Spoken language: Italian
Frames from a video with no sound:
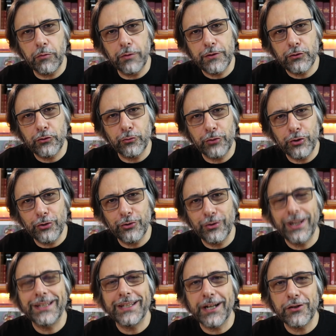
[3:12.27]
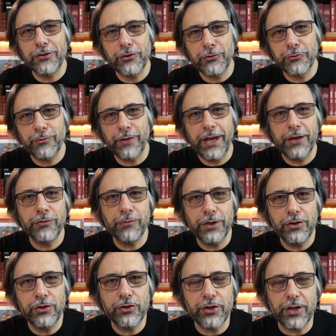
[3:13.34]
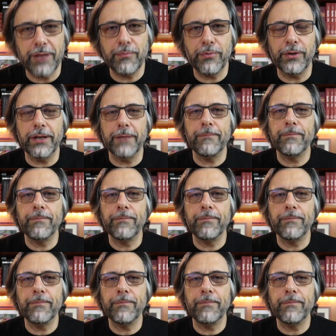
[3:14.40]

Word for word: questa unione tra Gesù e i suoi discepoli.